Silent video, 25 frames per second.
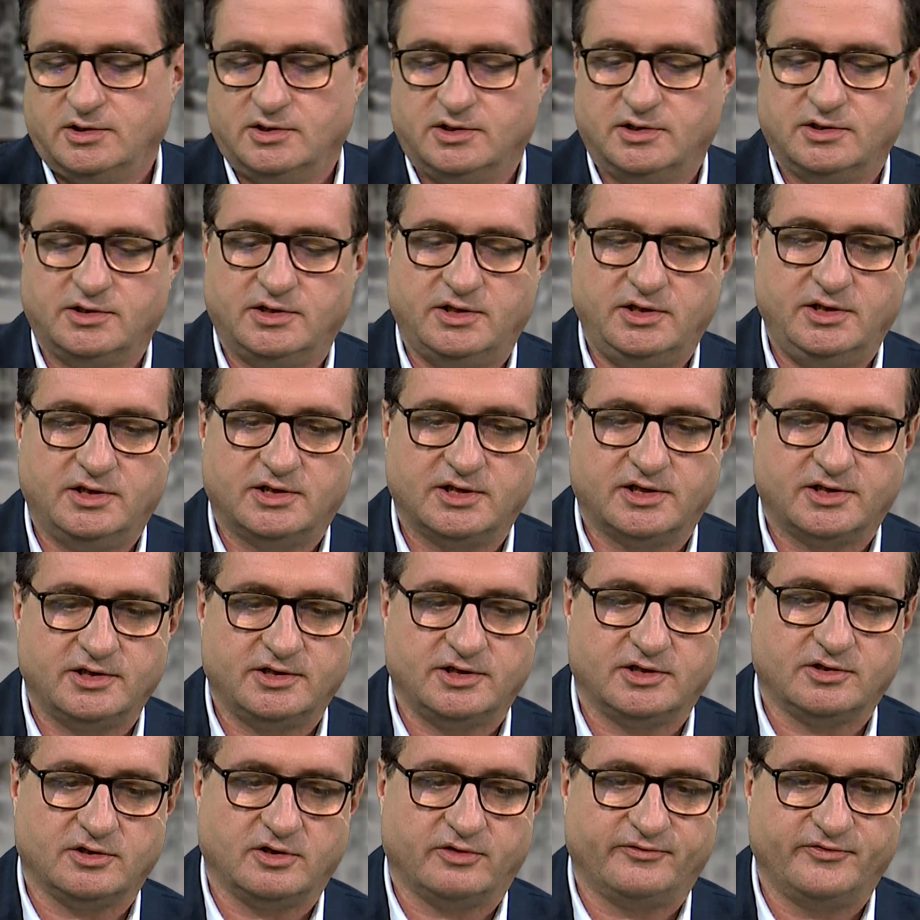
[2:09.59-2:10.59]
E,
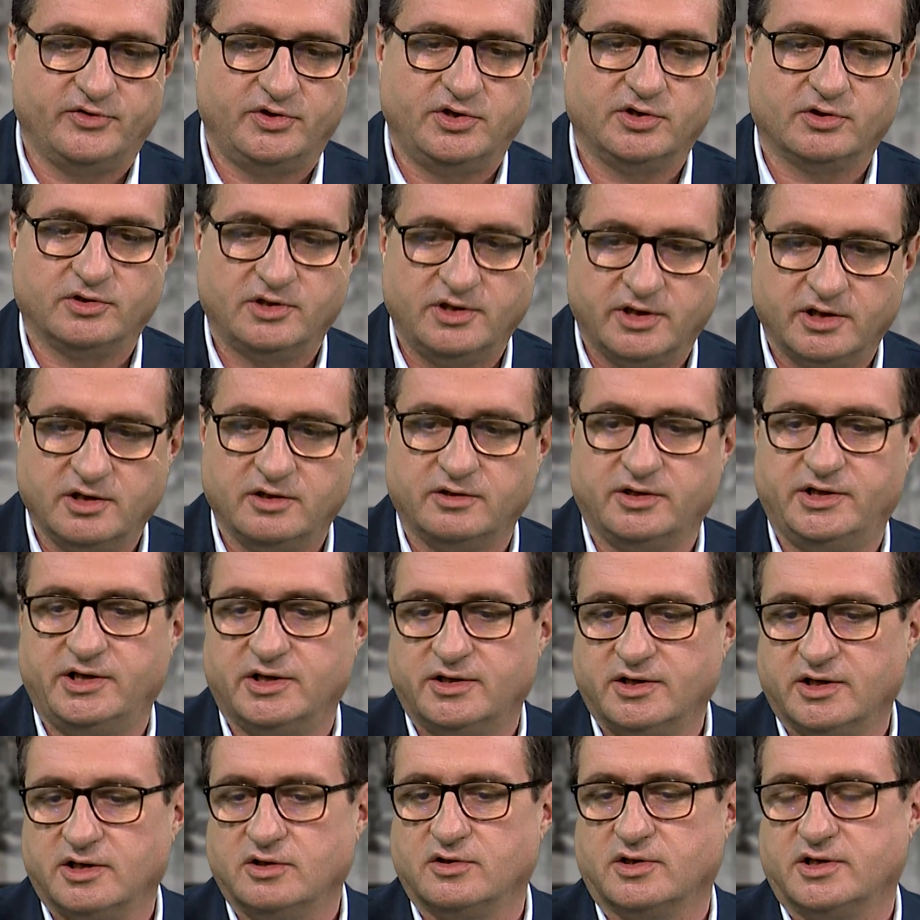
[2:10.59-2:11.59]
internetowy i jednego,
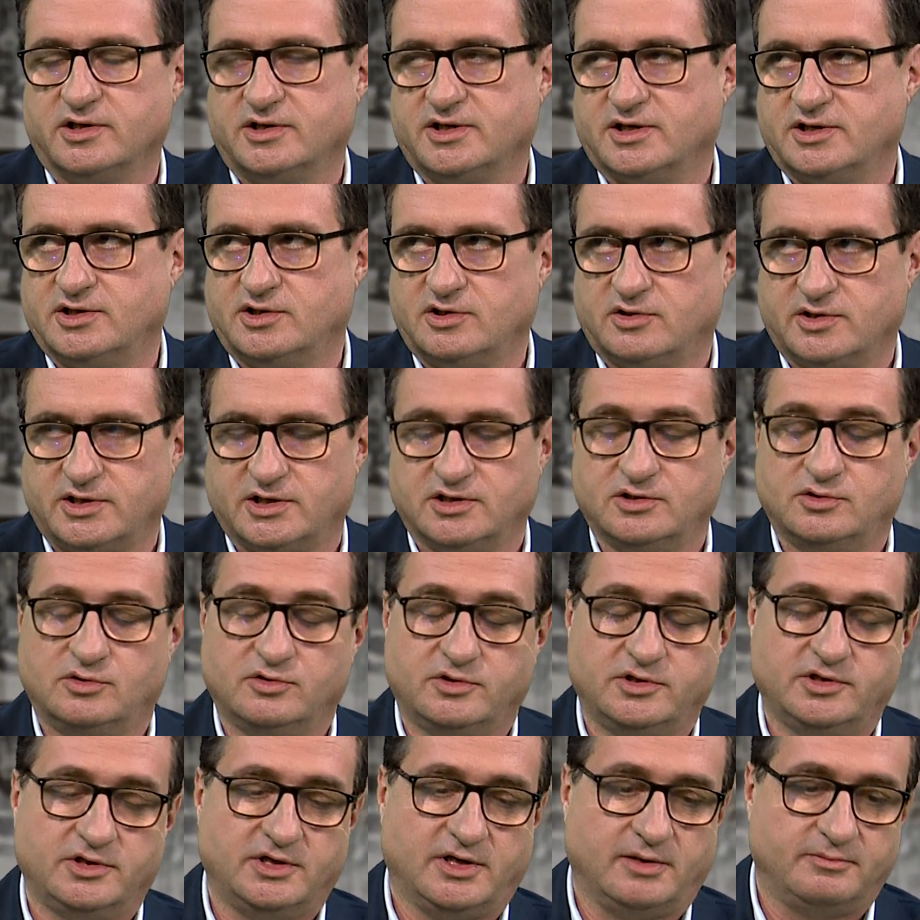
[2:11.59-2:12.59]
jednego redaktora,
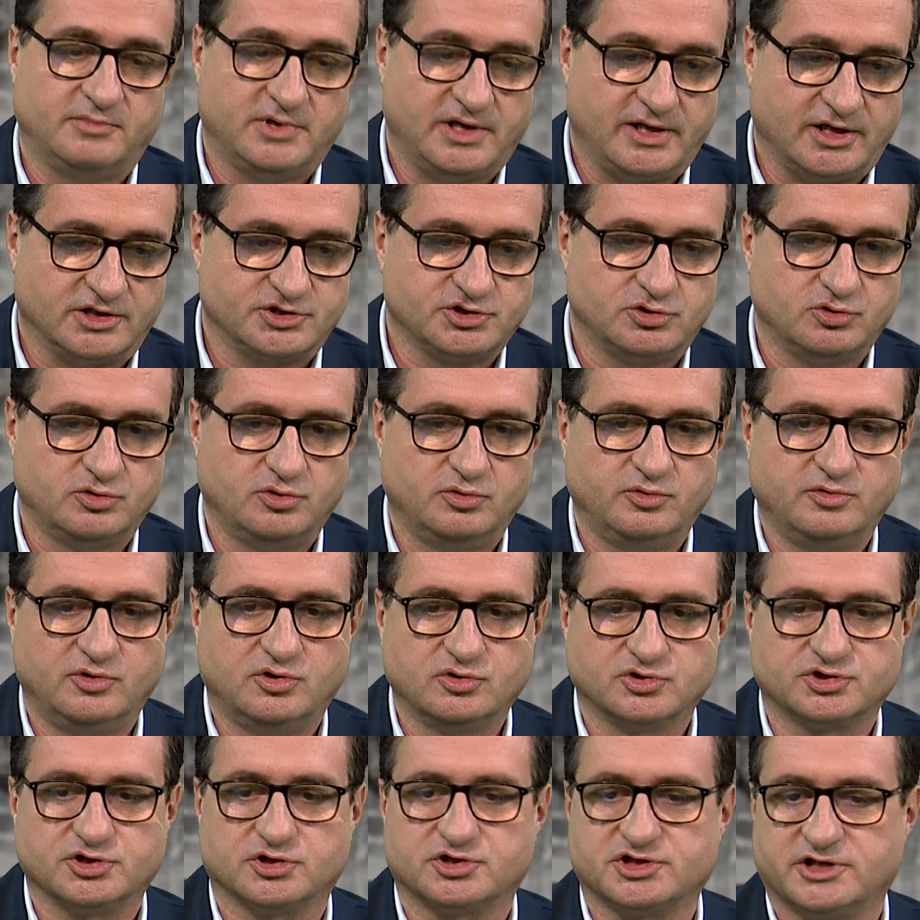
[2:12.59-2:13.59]
który nam raczył
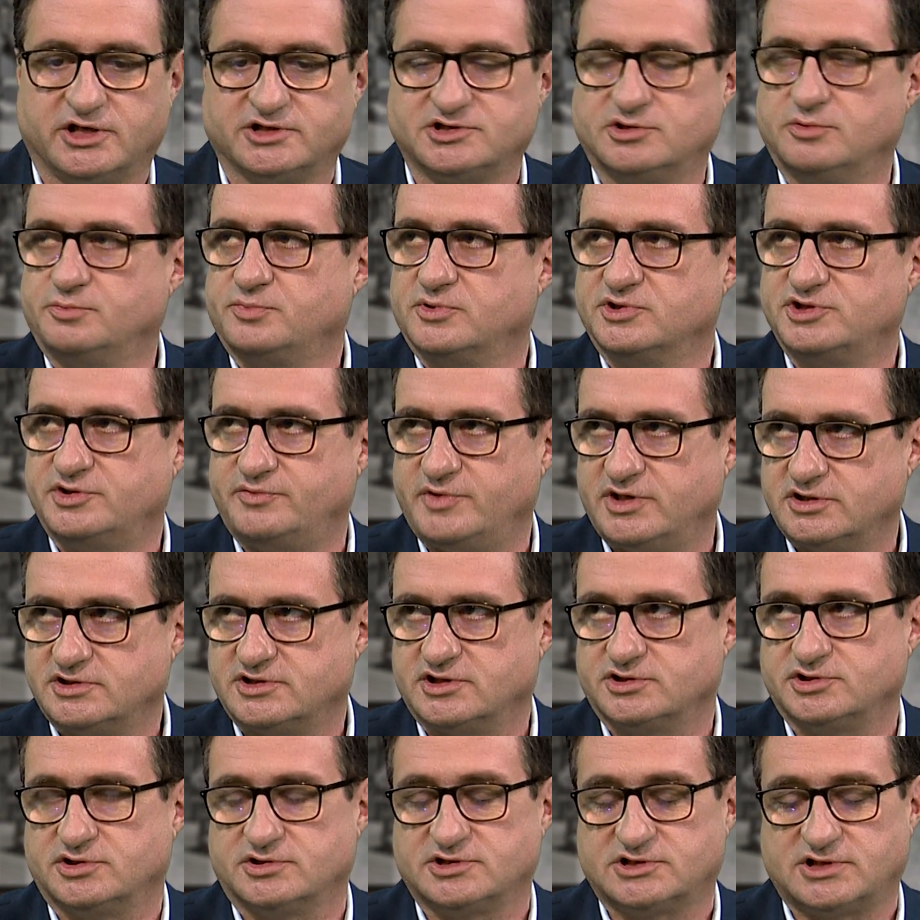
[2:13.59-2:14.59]
dużo czasu
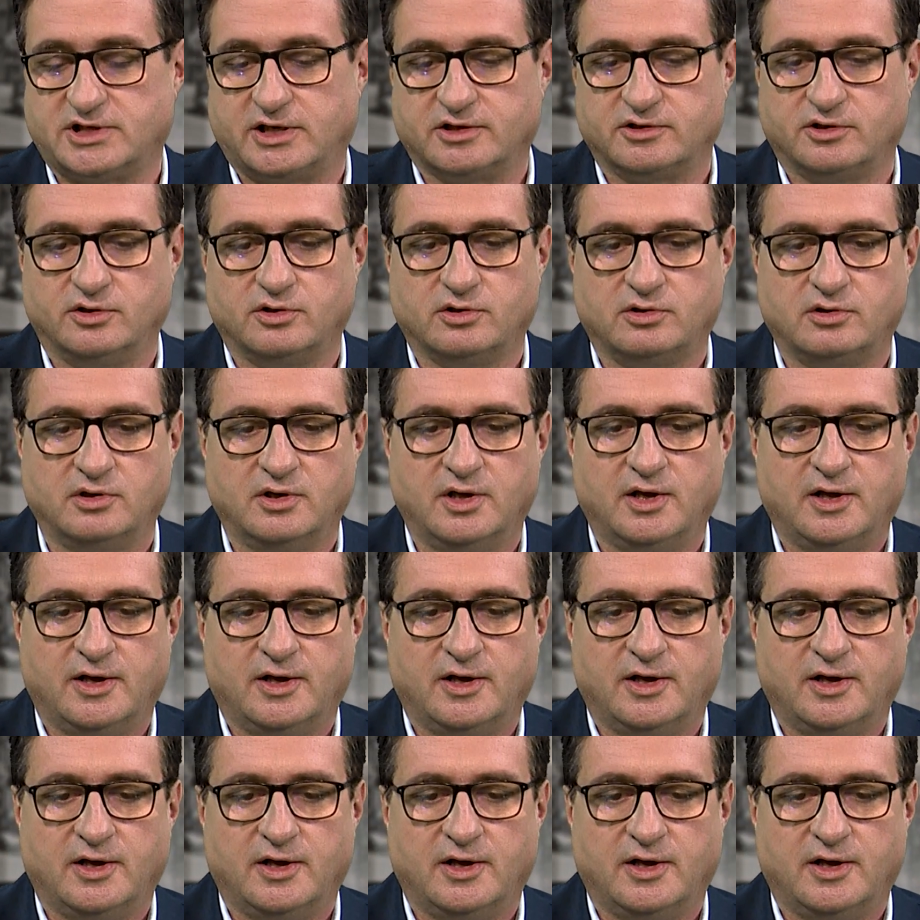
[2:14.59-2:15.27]
poświęcać ostatnio,